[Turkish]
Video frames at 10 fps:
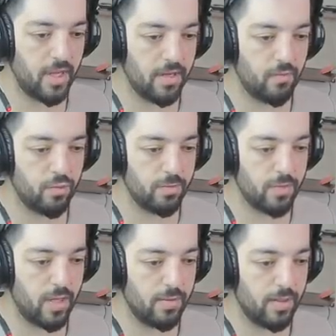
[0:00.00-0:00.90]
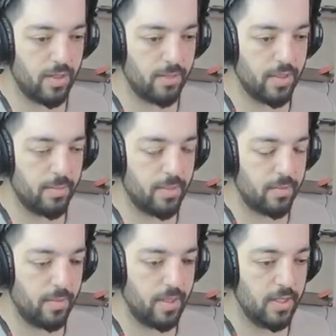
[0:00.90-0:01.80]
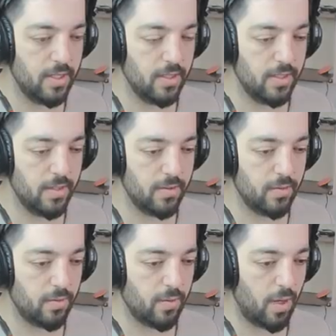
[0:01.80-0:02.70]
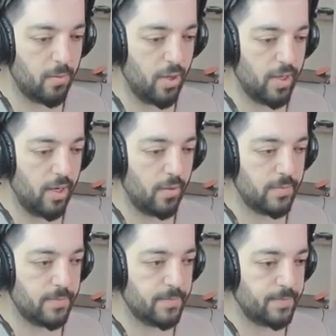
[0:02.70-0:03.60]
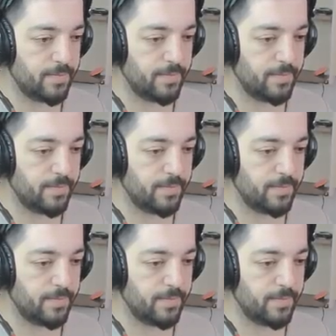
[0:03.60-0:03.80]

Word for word: Aha bir tane vurdum galiba ya. Bilemedim ama. Aa buraya gelin.